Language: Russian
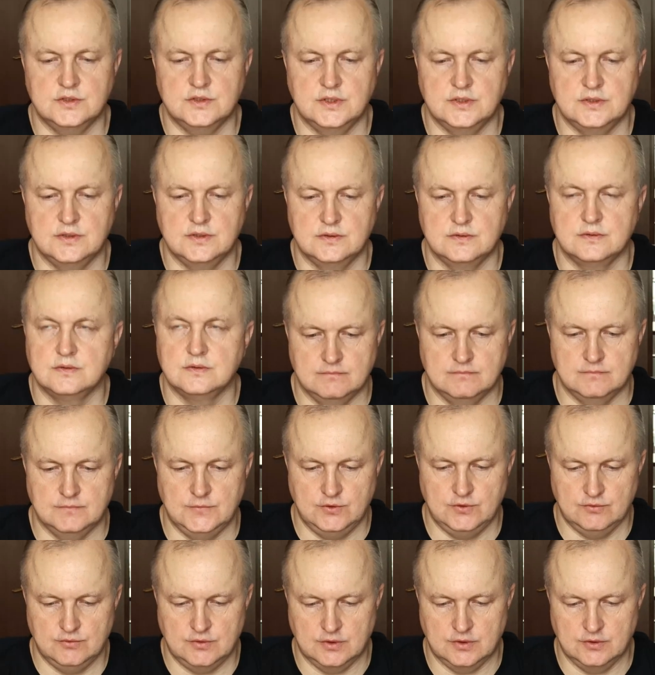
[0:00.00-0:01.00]
ждать.
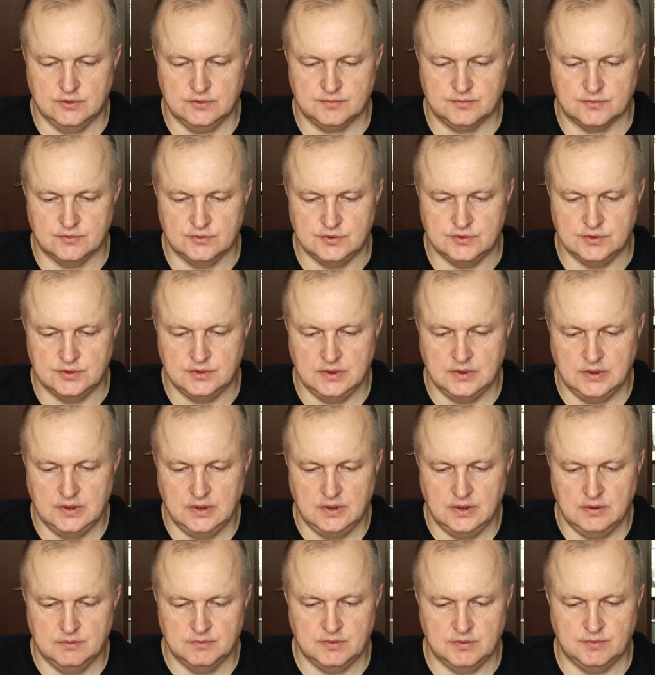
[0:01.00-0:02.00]
Не удалось подключить
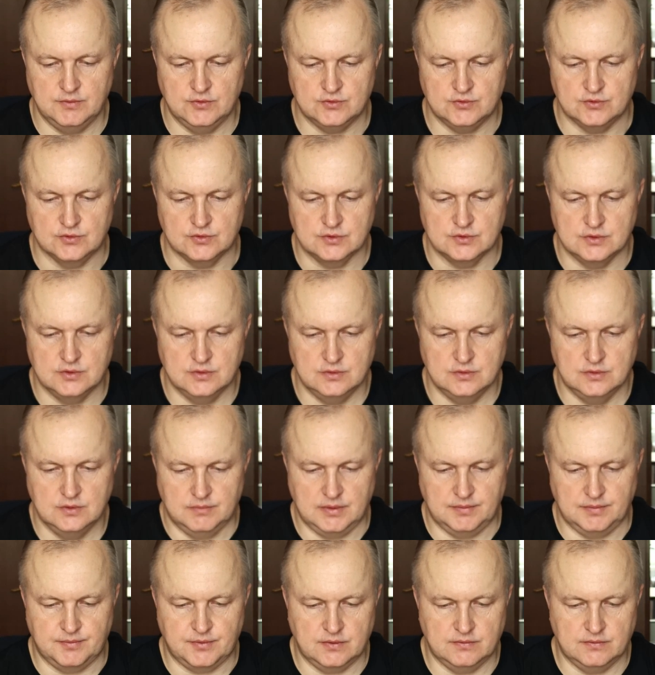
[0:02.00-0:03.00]
по Bluetooth.
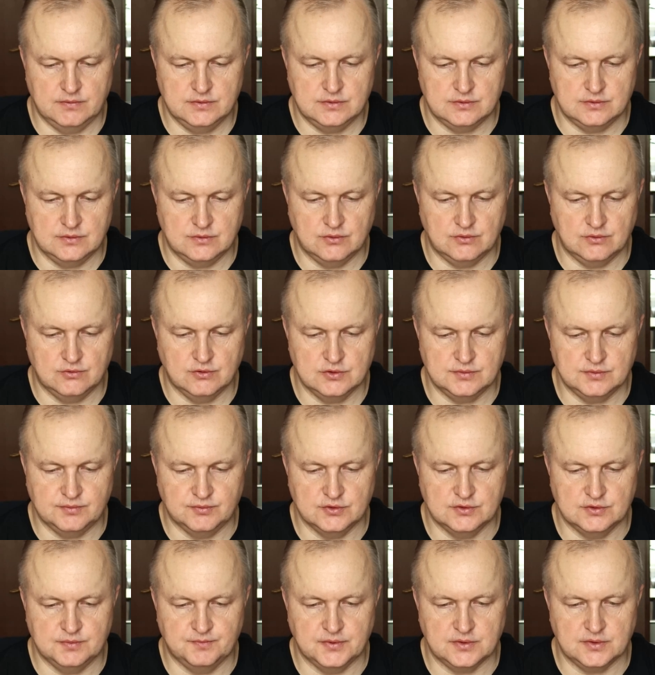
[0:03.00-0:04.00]
Попробовать другой
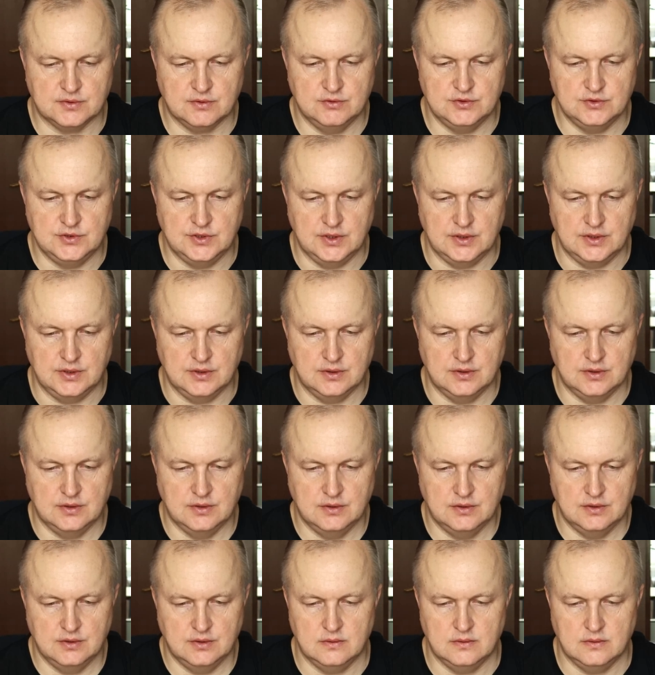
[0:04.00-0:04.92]
способ подключения.